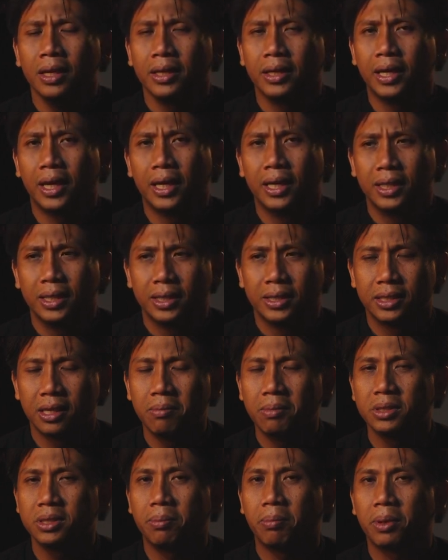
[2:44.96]
Nah,
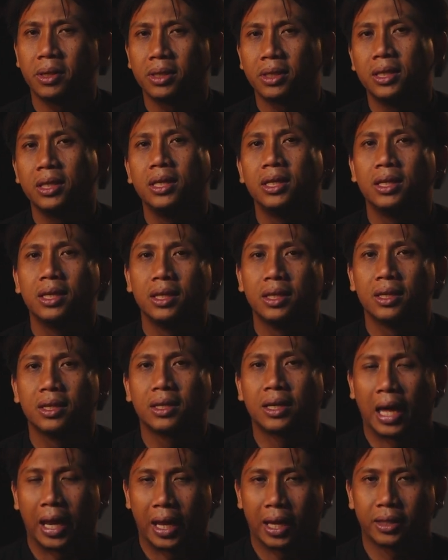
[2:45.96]
sama seperti
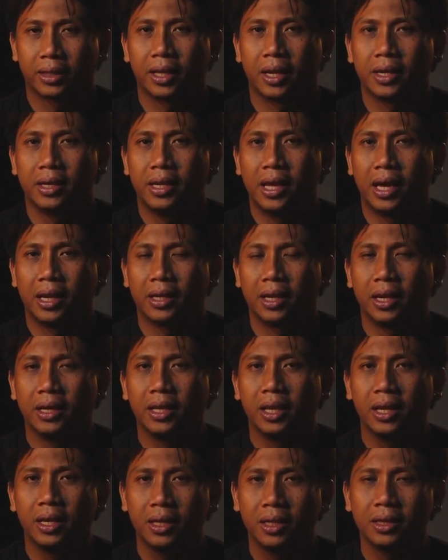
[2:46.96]
karakter dan
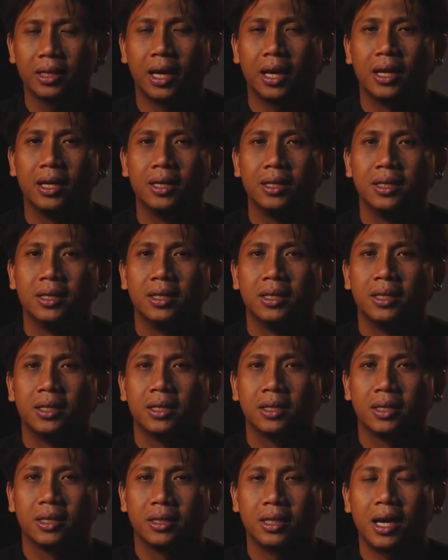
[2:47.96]
diri kita.
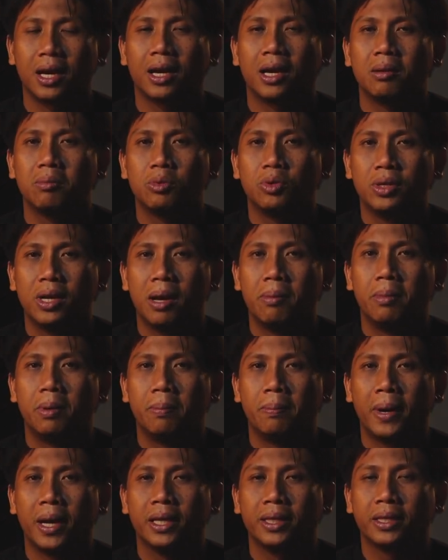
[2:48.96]
Kita akan mudah
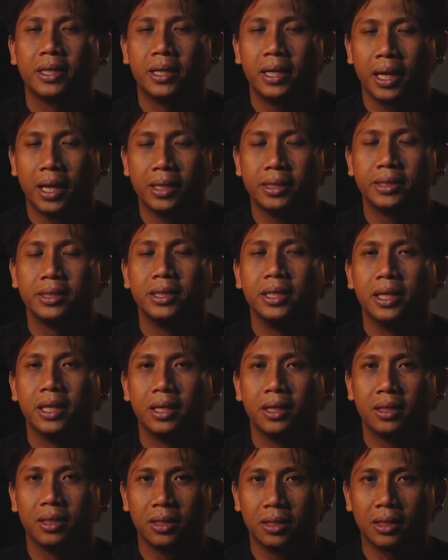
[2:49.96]
memaintenance
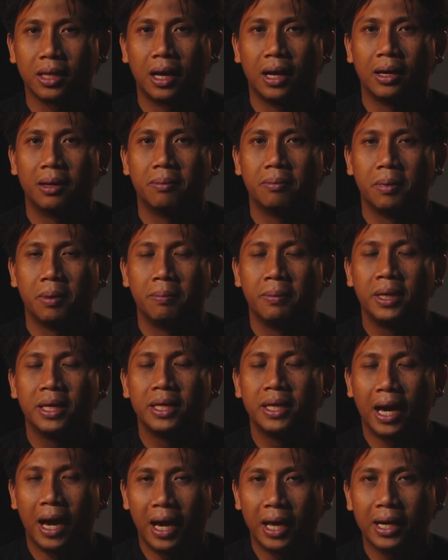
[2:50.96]
diri kita,
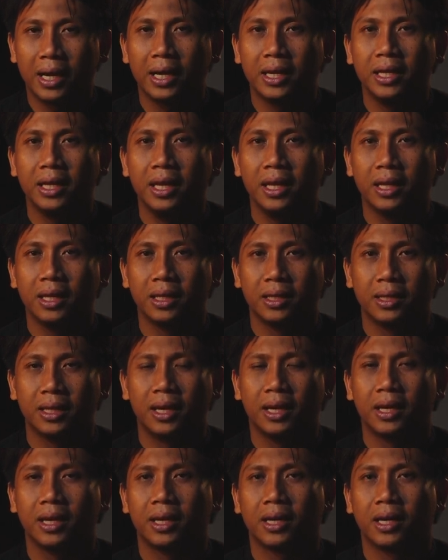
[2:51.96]
memelihara diri
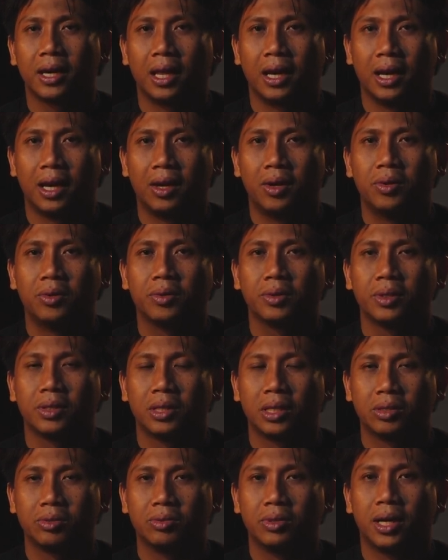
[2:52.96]
kita kalau
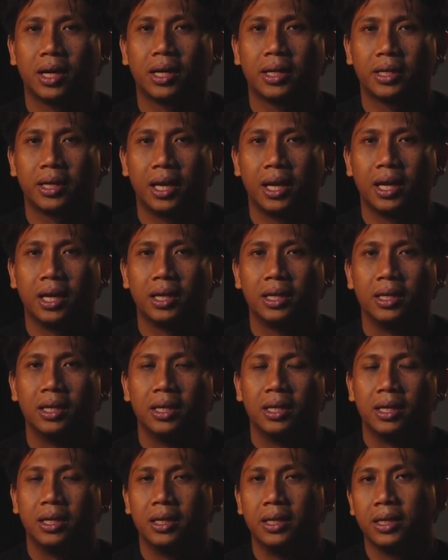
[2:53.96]
kita sudah kenal
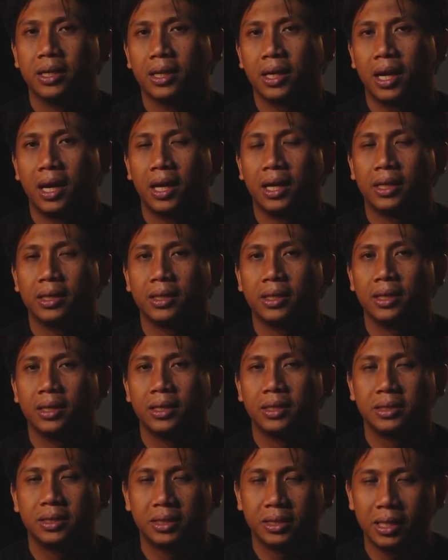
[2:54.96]
dengan
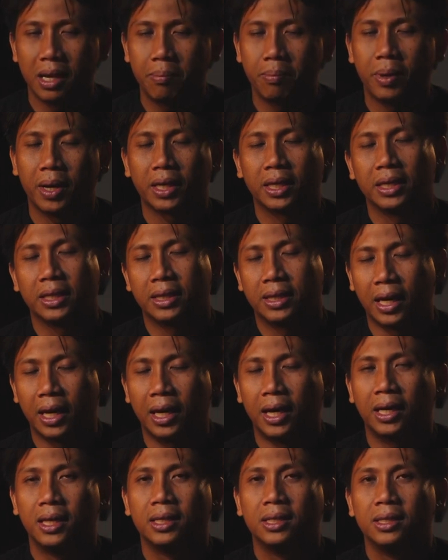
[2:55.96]
siapa
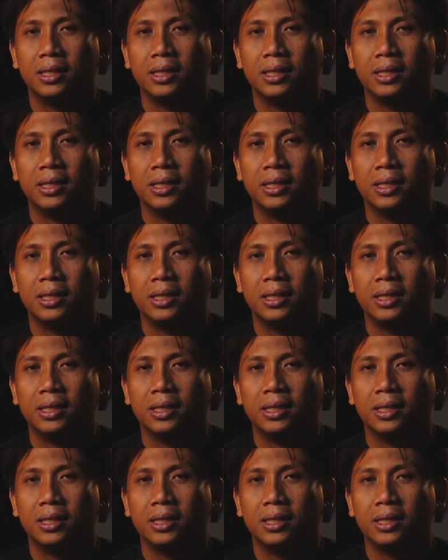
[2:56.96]
kita,